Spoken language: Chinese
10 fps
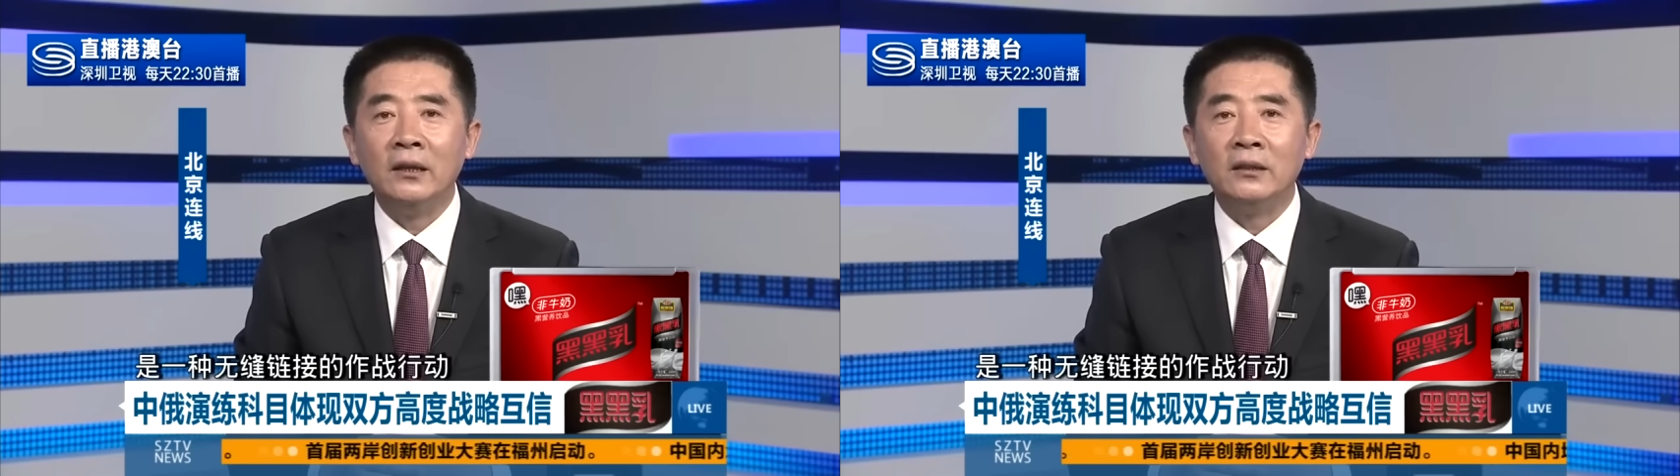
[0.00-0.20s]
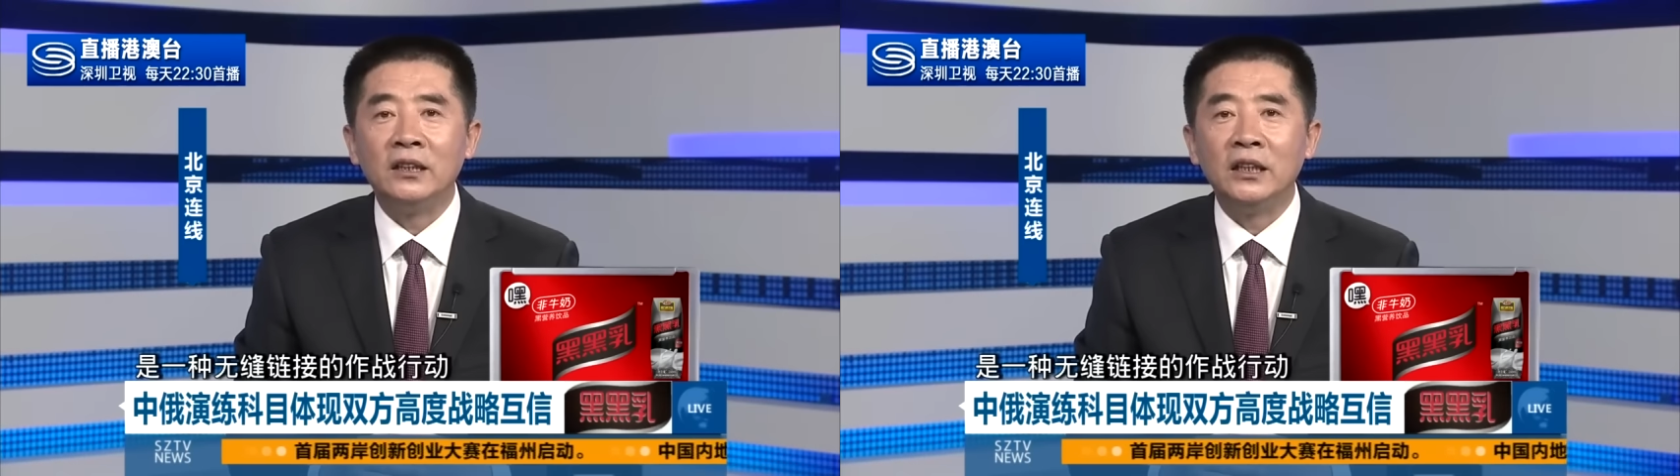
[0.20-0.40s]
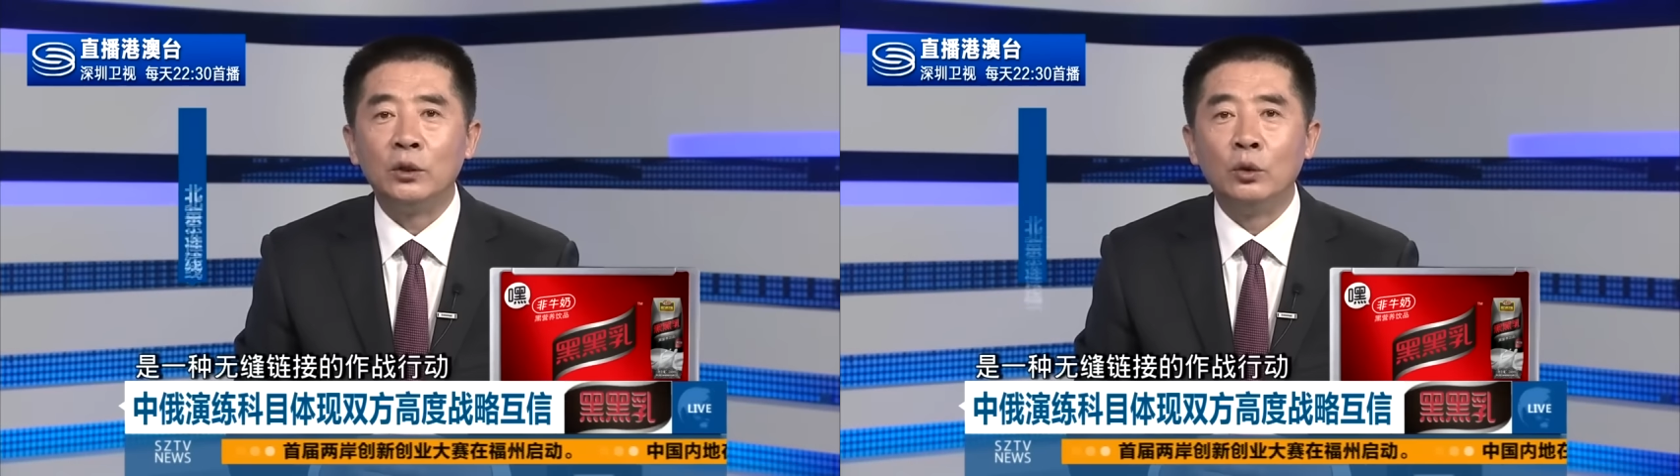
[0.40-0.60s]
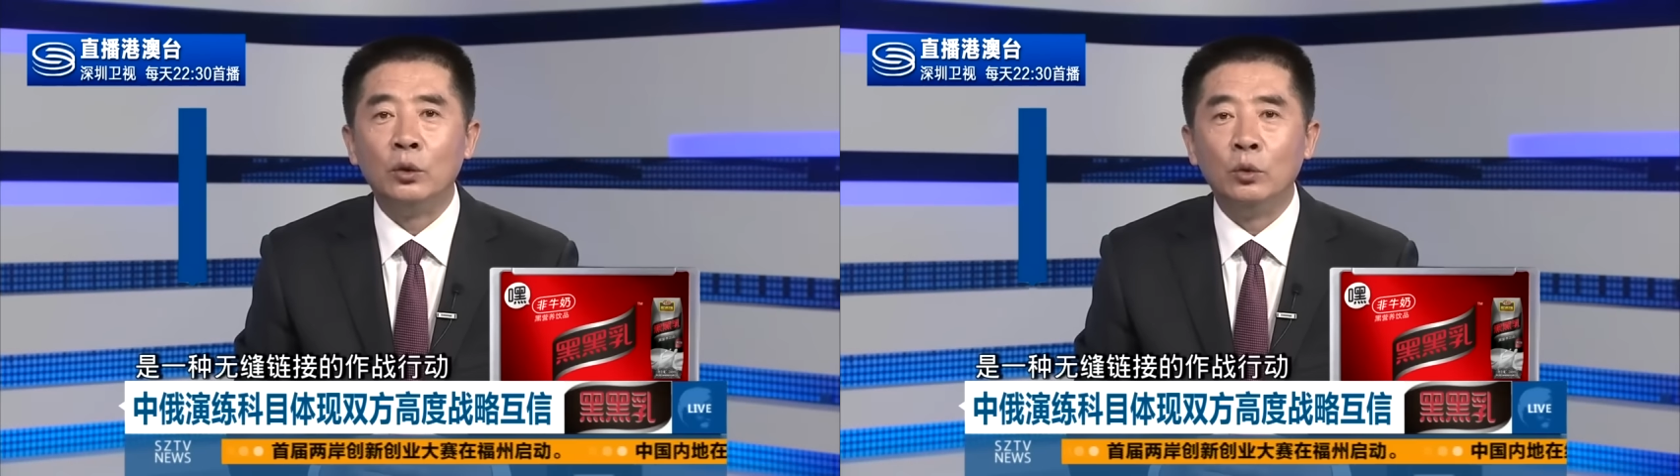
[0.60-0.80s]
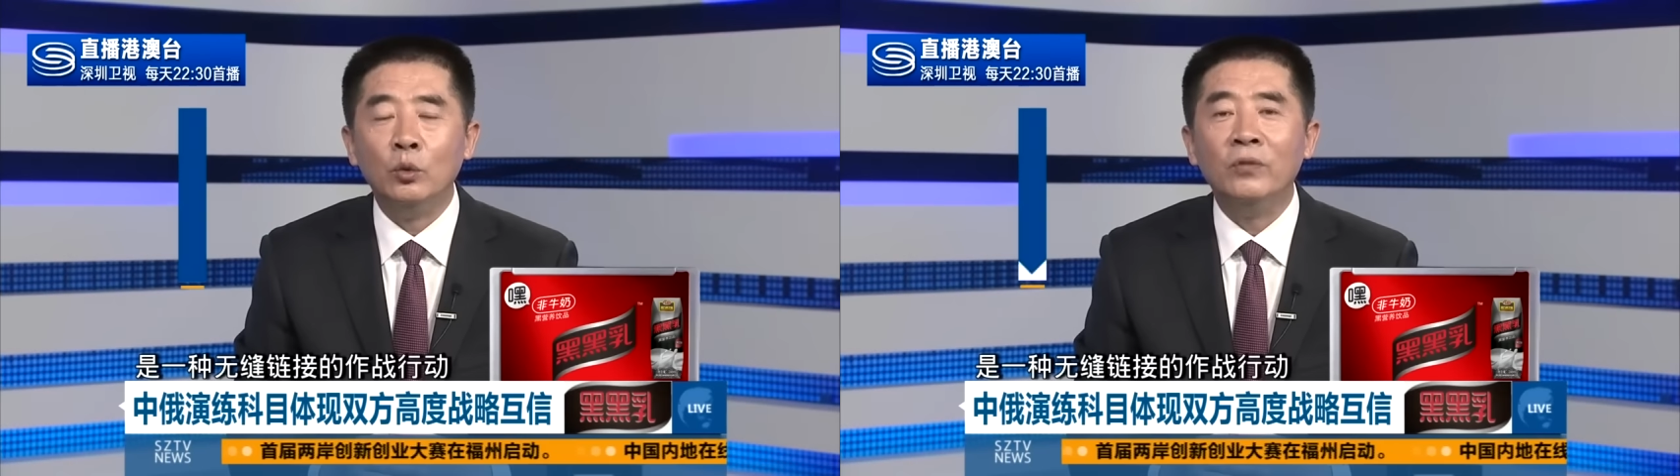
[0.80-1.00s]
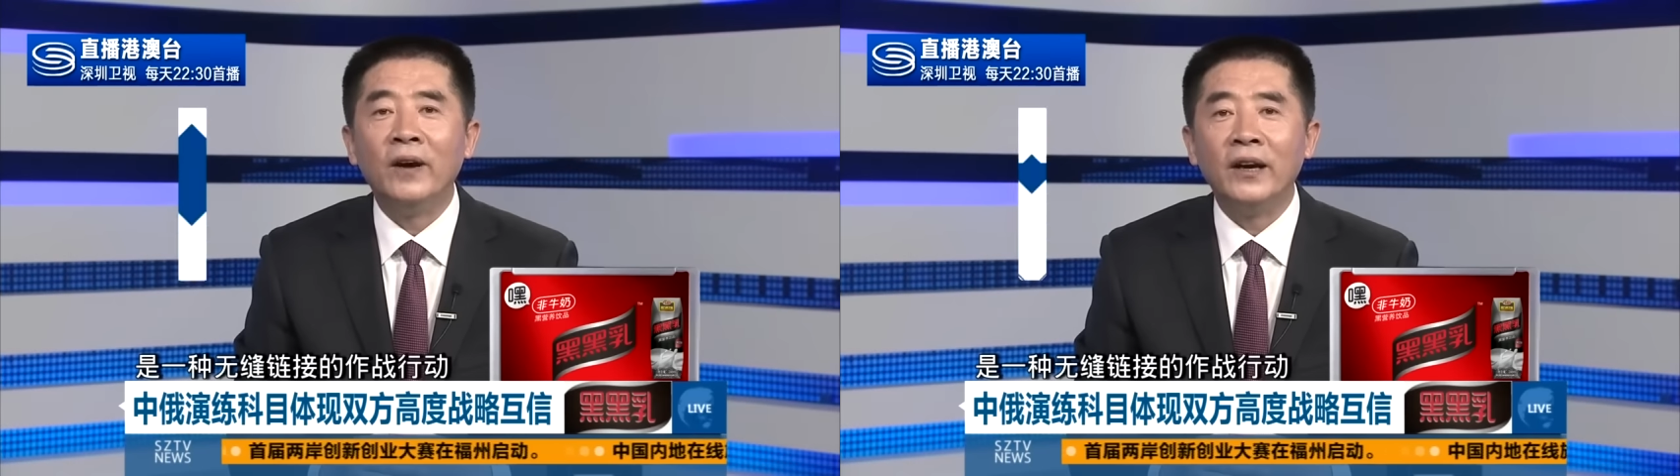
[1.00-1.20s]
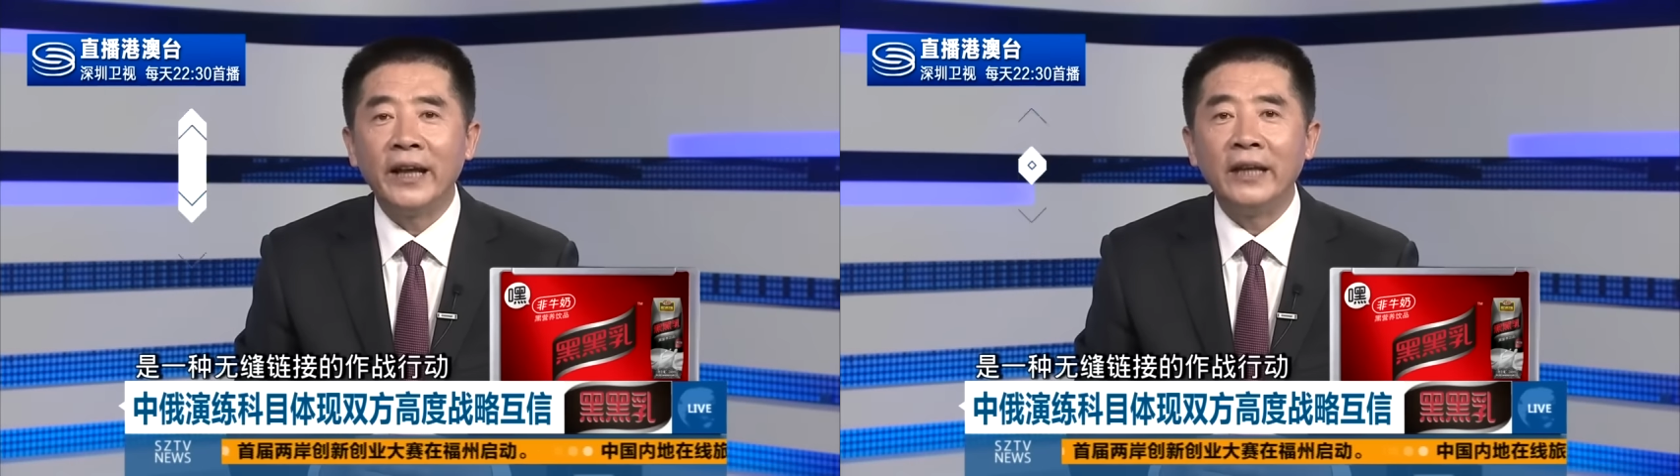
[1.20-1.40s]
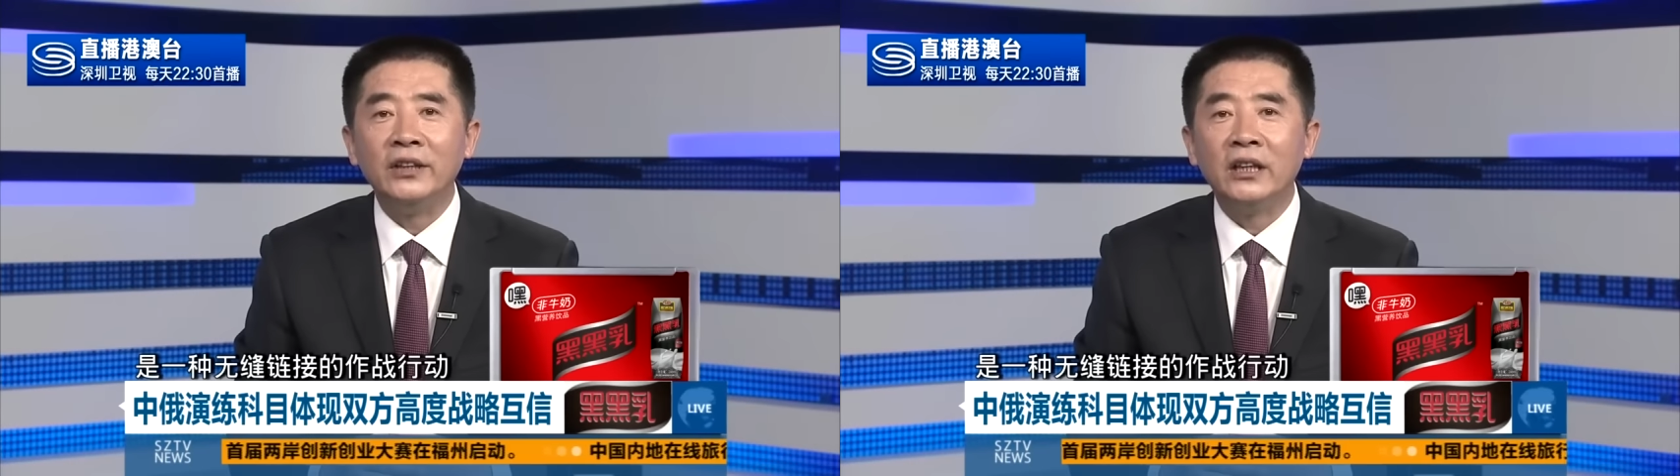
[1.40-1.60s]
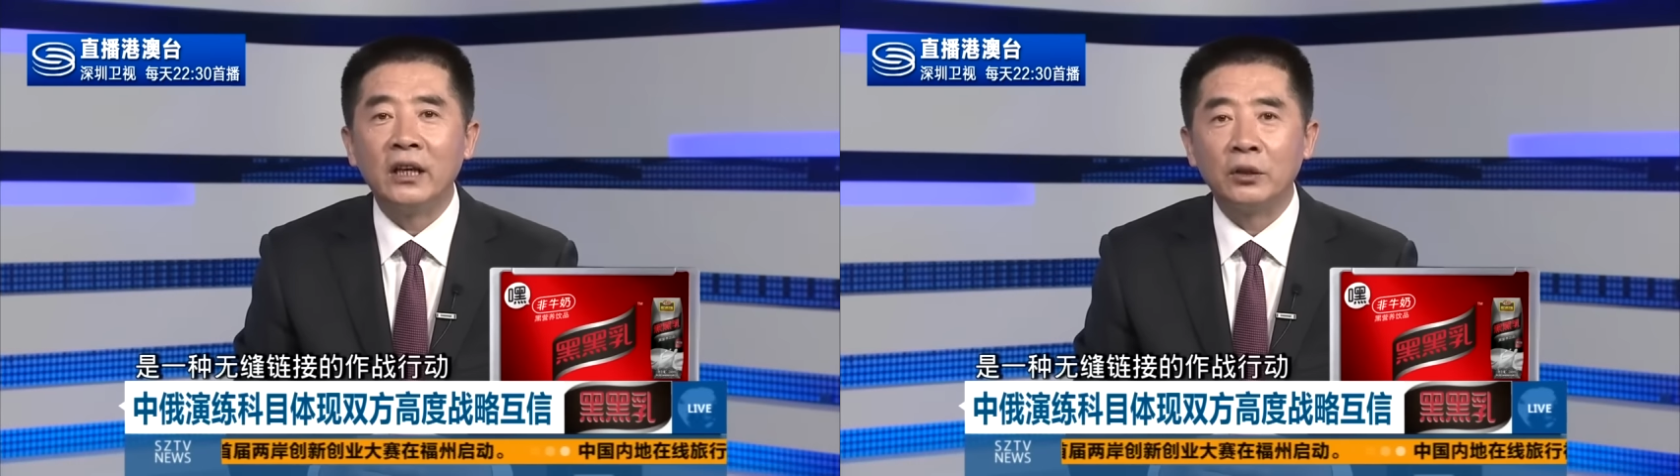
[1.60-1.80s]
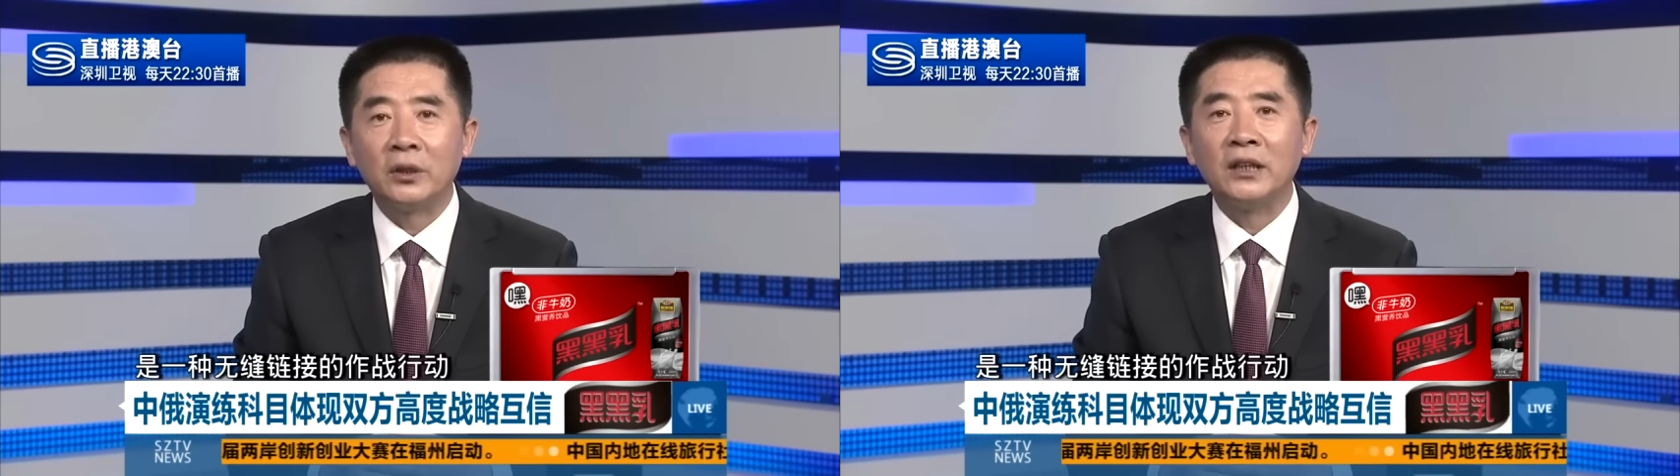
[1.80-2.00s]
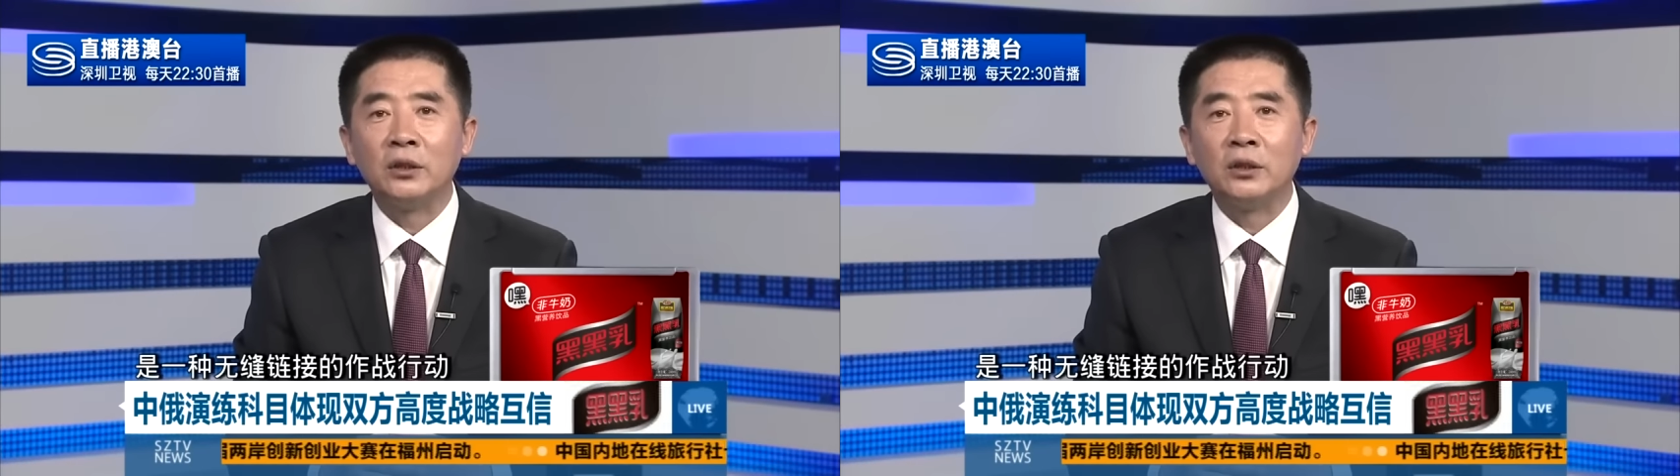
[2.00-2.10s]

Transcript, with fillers: 是一种无缝链接的作战行